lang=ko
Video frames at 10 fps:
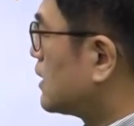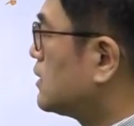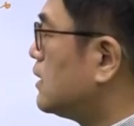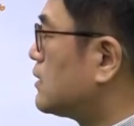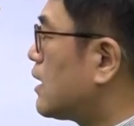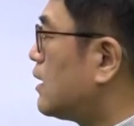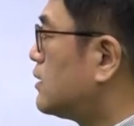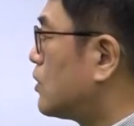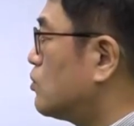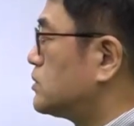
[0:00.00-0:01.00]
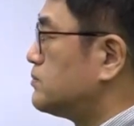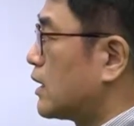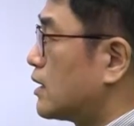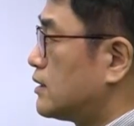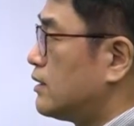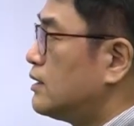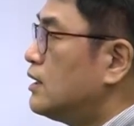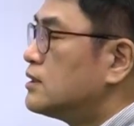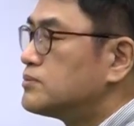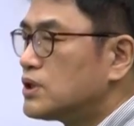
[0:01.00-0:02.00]
하게 된다라고 보시면 될 것 같아요.
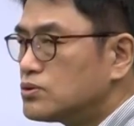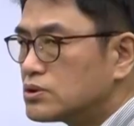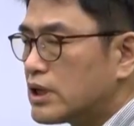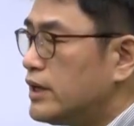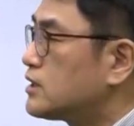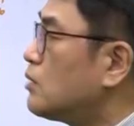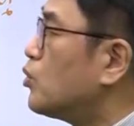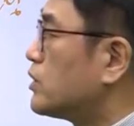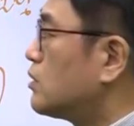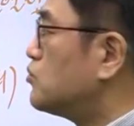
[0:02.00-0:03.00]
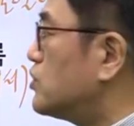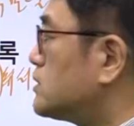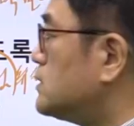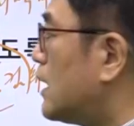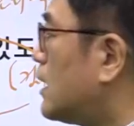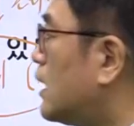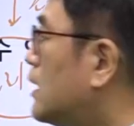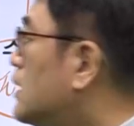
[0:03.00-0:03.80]
그럼 결국 데이터 모델은 무엇이냐?